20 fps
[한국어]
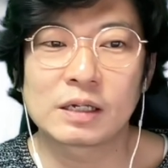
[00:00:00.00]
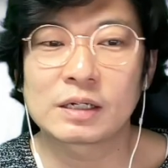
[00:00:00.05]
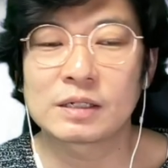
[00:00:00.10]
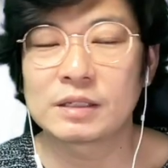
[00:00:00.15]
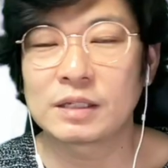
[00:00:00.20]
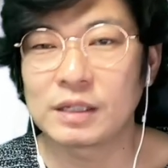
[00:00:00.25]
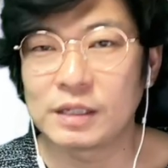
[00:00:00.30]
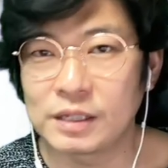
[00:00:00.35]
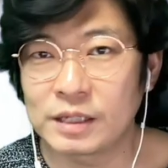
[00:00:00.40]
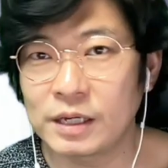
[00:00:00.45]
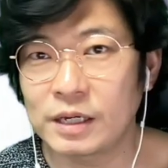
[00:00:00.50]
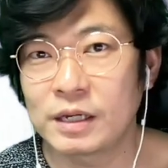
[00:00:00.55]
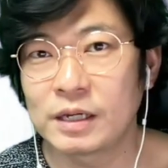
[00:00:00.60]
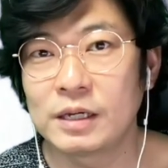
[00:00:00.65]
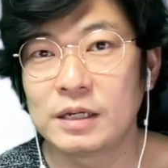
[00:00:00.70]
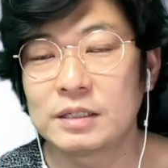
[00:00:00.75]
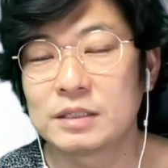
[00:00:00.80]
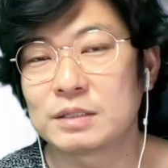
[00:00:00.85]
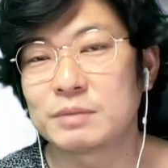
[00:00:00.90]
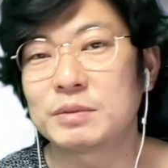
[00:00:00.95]
근데 이게
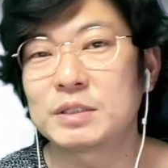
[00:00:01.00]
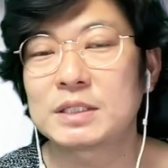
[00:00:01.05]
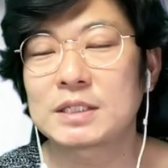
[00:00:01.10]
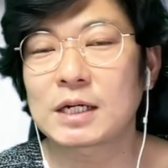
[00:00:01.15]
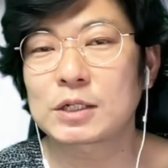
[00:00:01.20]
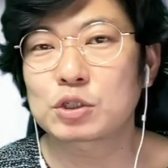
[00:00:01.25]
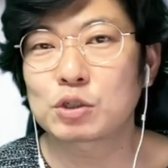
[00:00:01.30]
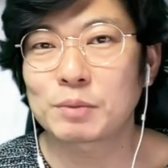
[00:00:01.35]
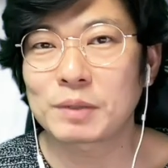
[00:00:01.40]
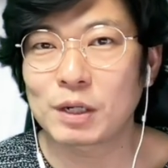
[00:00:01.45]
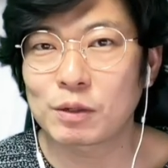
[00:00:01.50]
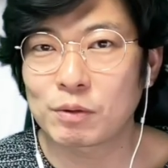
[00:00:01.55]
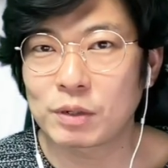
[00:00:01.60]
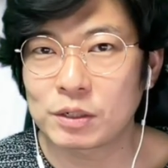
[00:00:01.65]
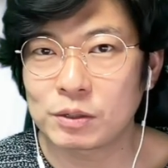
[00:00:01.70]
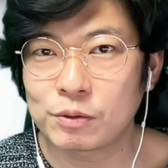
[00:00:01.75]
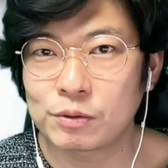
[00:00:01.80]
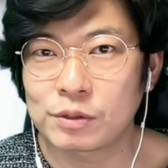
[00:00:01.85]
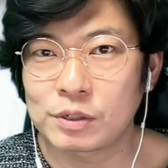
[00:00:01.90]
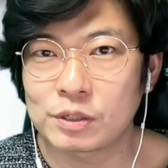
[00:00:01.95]
지금 시작점이라고
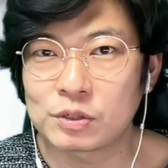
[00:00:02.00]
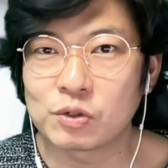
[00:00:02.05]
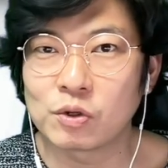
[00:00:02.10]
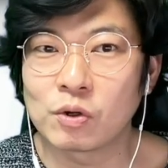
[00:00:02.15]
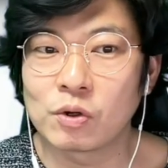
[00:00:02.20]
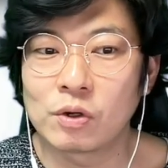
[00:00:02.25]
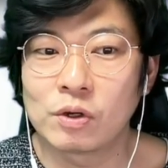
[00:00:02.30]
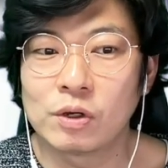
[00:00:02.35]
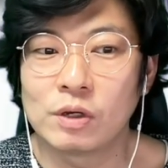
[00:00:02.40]
하는 것들이죠.